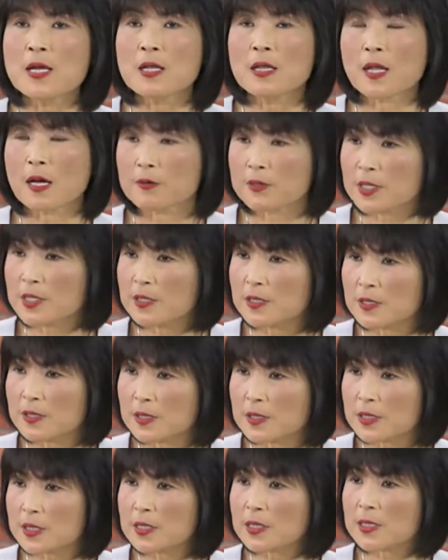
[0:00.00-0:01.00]
老年人
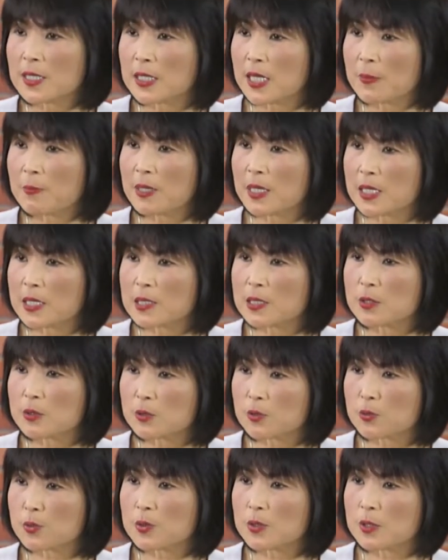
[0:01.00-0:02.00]
呢，事实上他们黑色
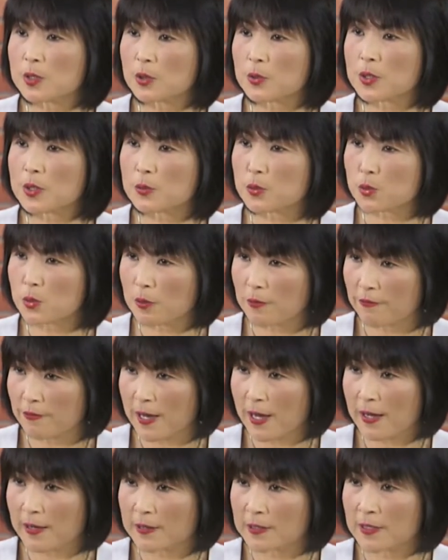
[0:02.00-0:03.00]
素是有点缺乏
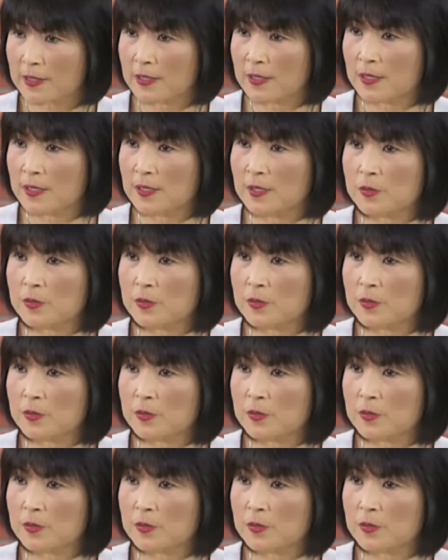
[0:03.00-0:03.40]
啊，